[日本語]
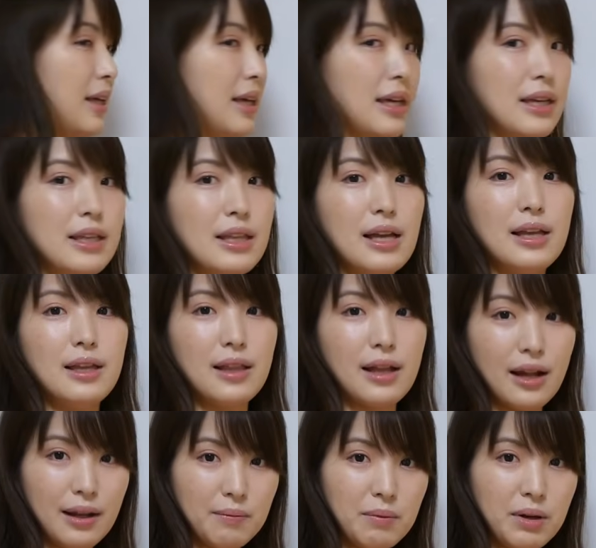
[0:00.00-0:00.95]
いい手に
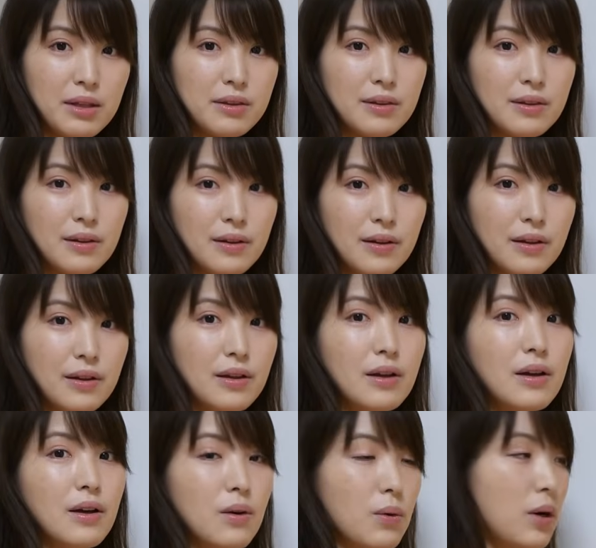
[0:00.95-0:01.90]
なります。
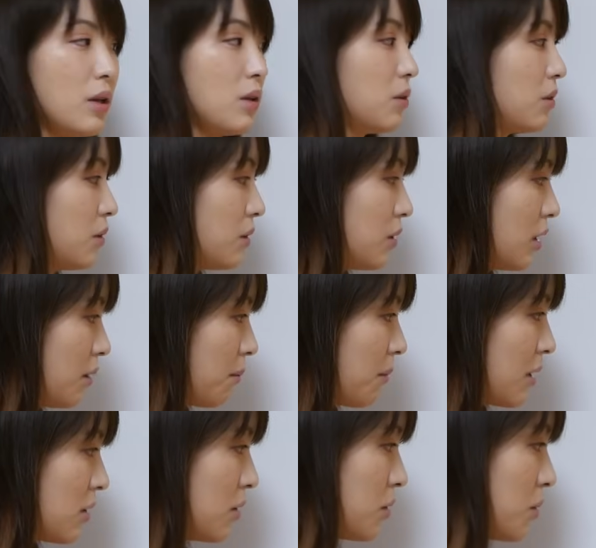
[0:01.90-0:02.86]
これ突き
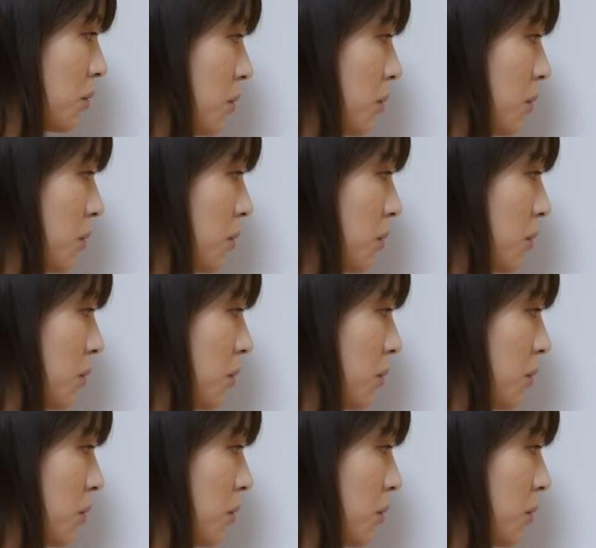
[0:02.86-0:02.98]
ます